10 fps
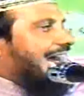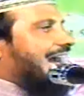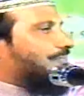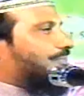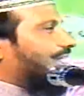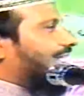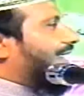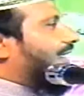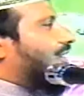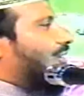তারপরে
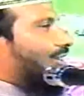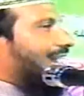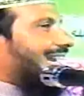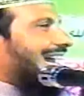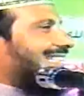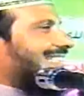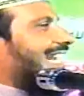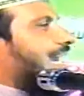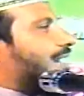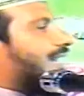ওরা
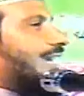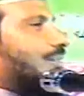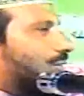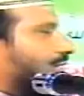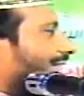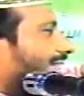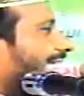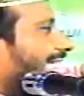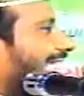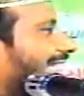রাত্রে আমাকে হুন্ডা
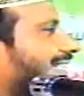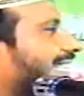দিয়ে গাড়ি